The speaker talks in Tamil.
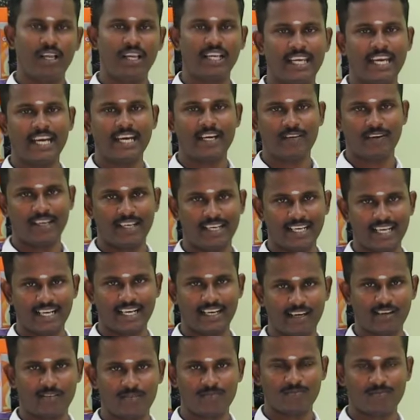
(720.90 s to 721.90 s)
வேணாலும் கேட்டு
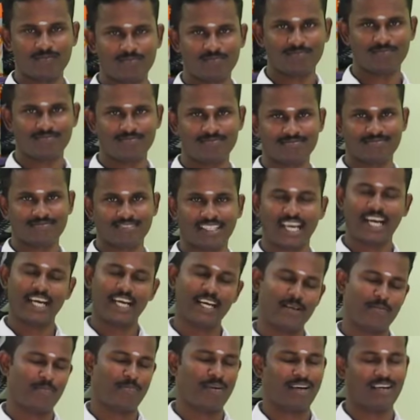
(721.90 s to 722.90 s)
வாங்கிக்கலாங்கண்ணா
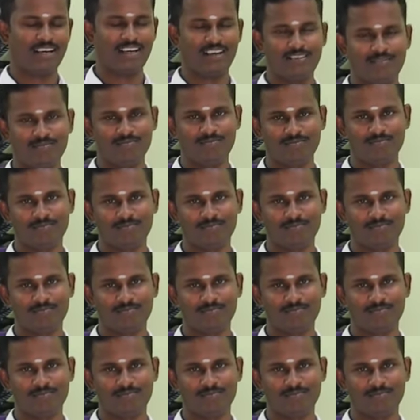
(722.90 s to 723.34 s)
கண்டிப்பாங்கண்ணா